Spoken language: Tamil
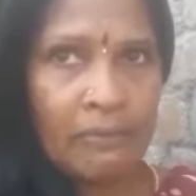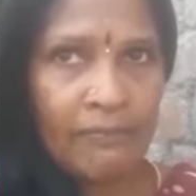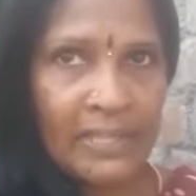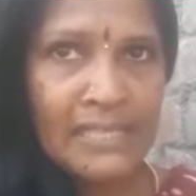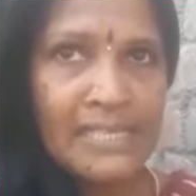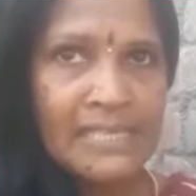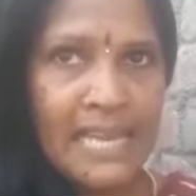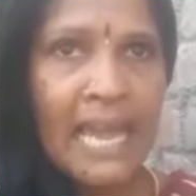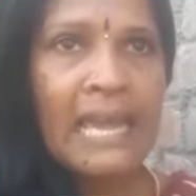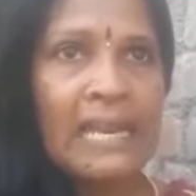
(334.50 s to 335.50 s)
வந்து
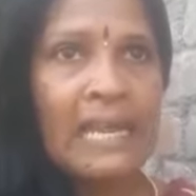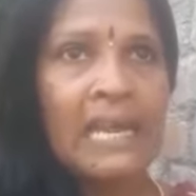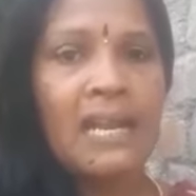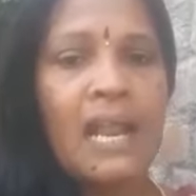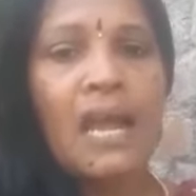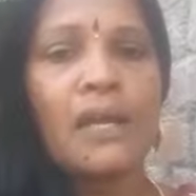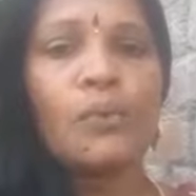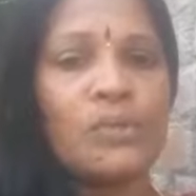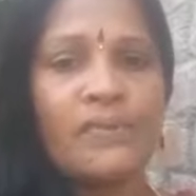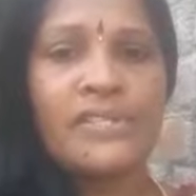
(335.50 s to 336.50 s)
சேர நாங்கள்
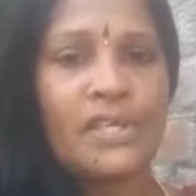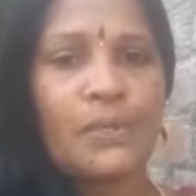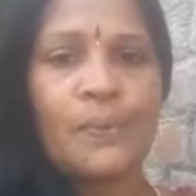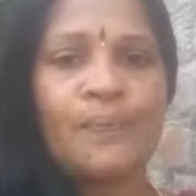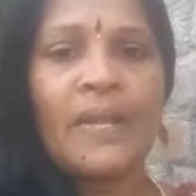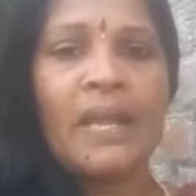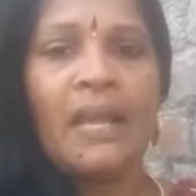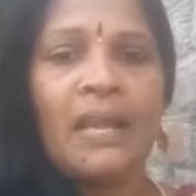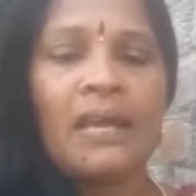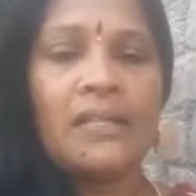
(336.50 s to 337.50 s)
உதவி செய்கிறோம்
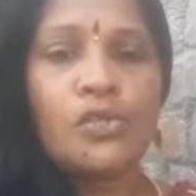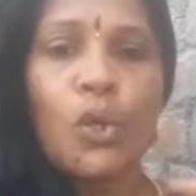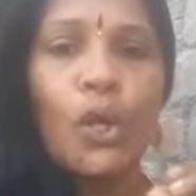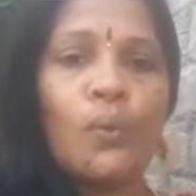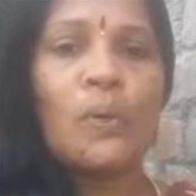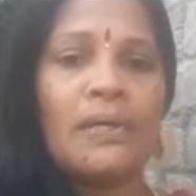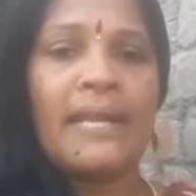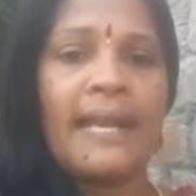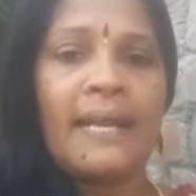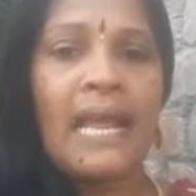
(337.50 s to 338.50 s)
அதை சொல்லுவோம்
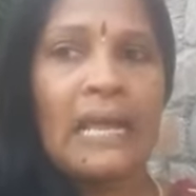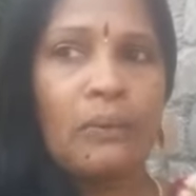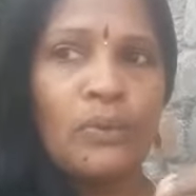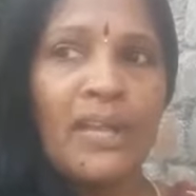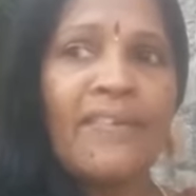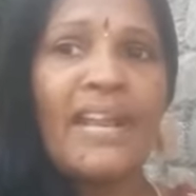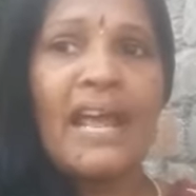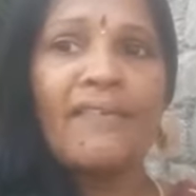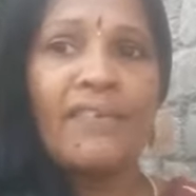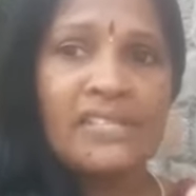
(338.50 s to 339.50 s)
எங்
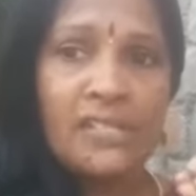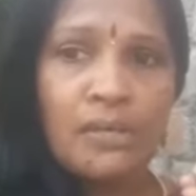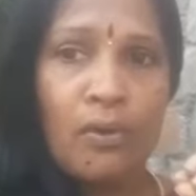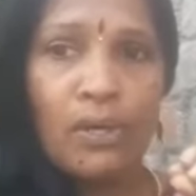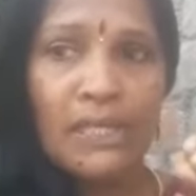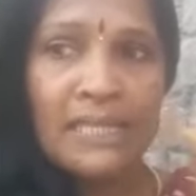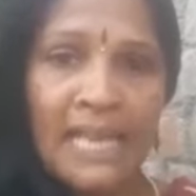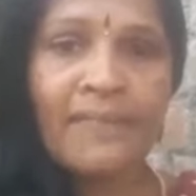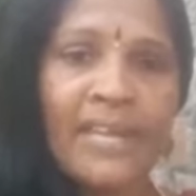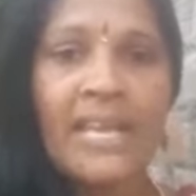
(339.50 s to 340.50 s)
உதவினாவே ஃபஸ்ட்டு அவங்களுக்கு
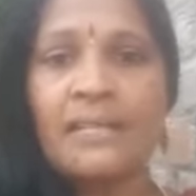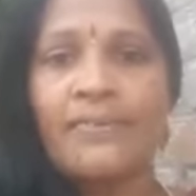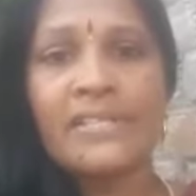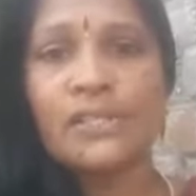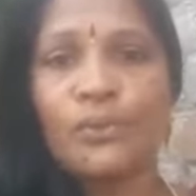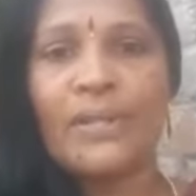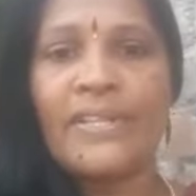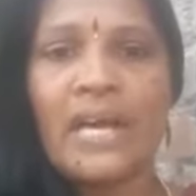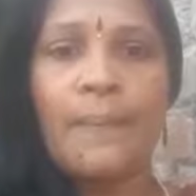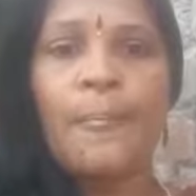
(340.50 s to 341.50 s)
தெரிவிக்கிறது ஃபஸ்ட்டு
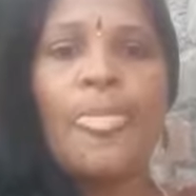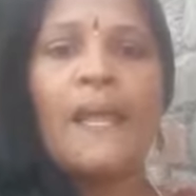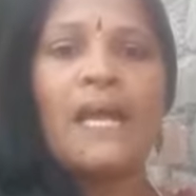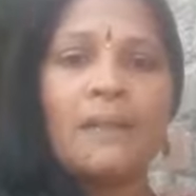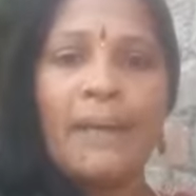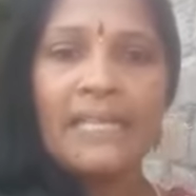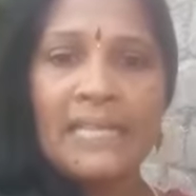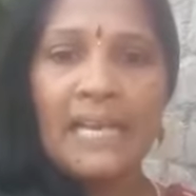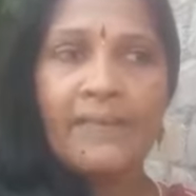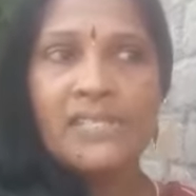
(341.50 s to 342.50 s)
உதவி தான் அது மாதிரி
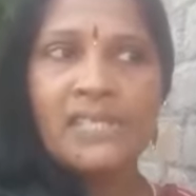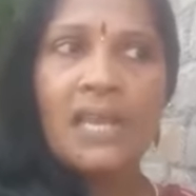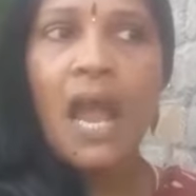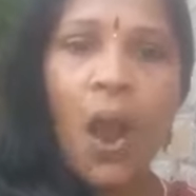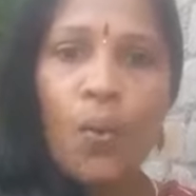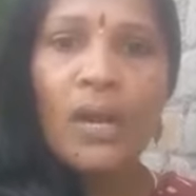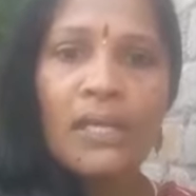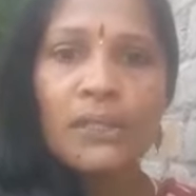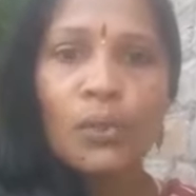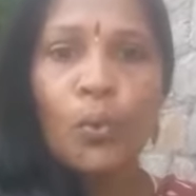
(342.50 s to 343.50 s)
தெரிவித்து அவங்க
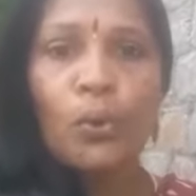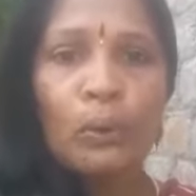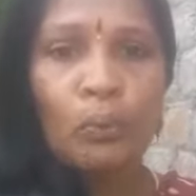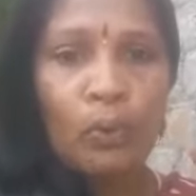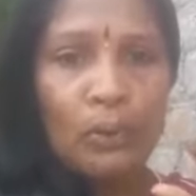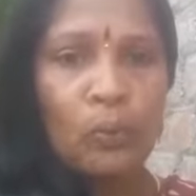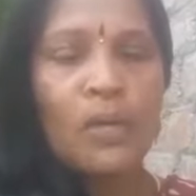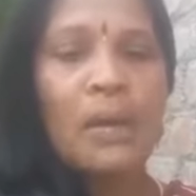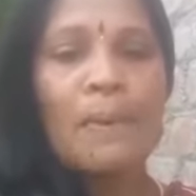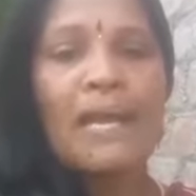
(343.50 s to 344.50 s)
அதுக்கு
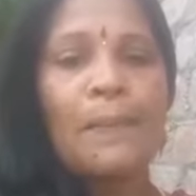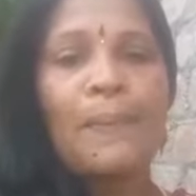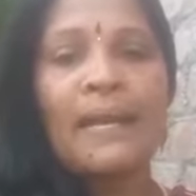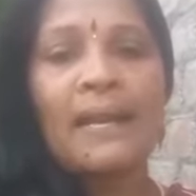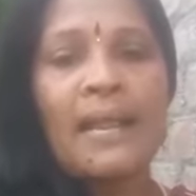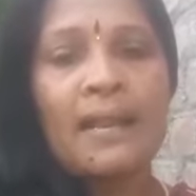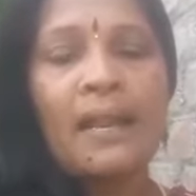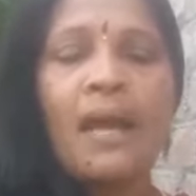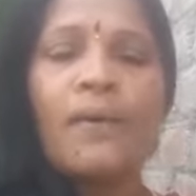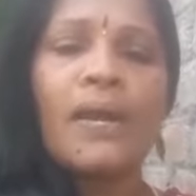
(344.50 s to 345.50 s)
ஊக்கமாக இருப்பார்களே
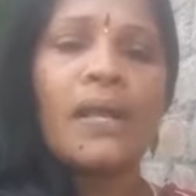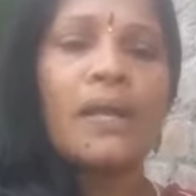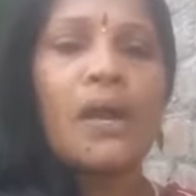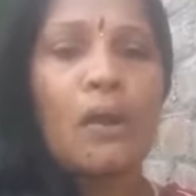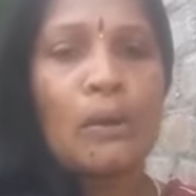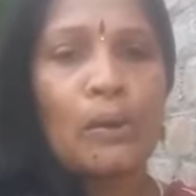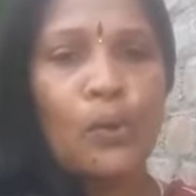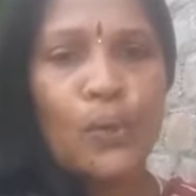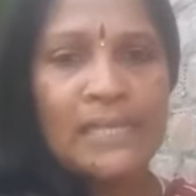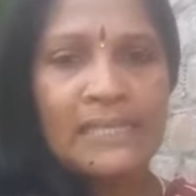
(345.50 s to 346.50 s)
ஆனால் அவர்களுக்கு
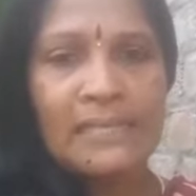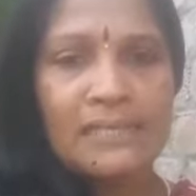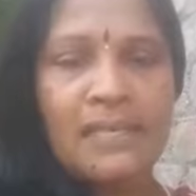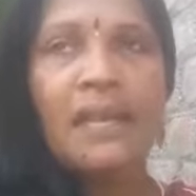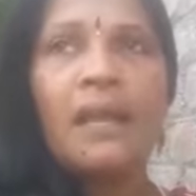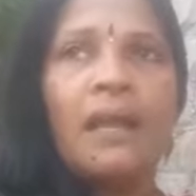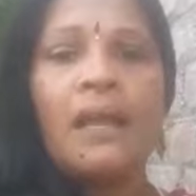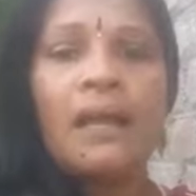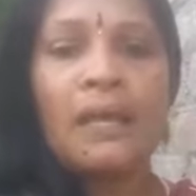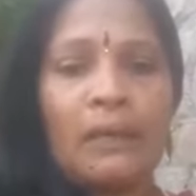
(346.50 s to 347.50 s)
அவர்களுடைய சென்று
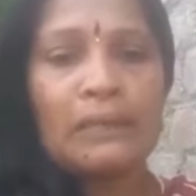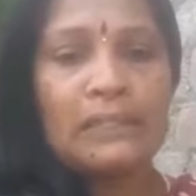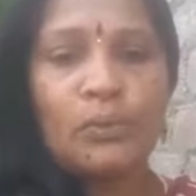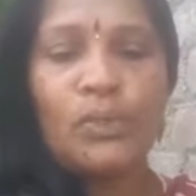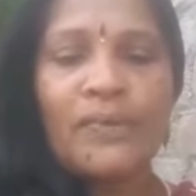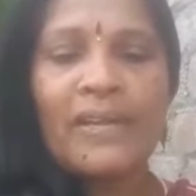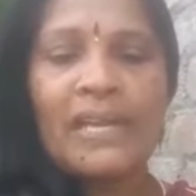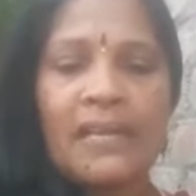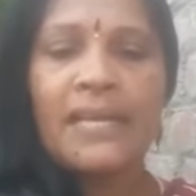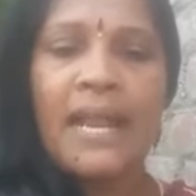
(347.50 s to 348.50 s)
இந்த
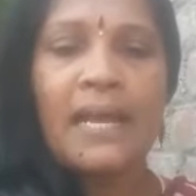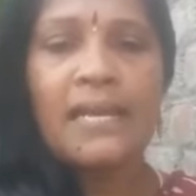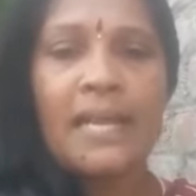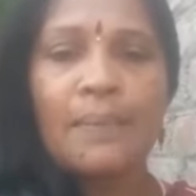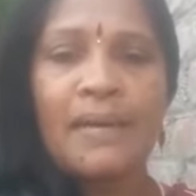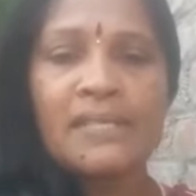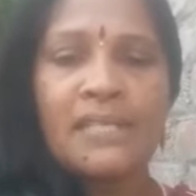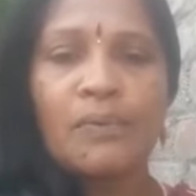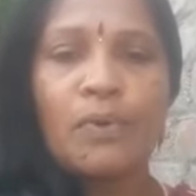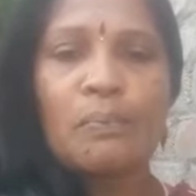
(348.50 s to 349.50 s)
உதவிகளுக்கு நாங்கள் ஏற்பாடு
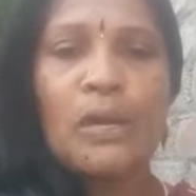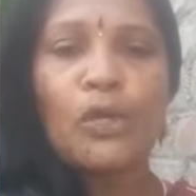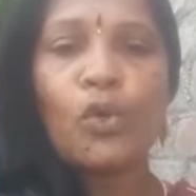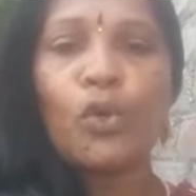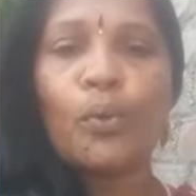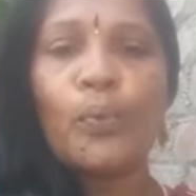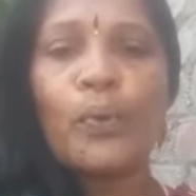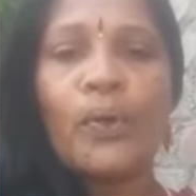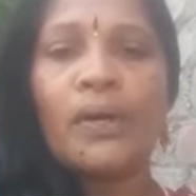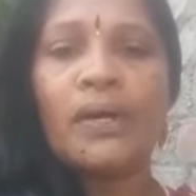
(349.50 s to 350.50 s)
செய்வோம் மனு கொடுப்போம்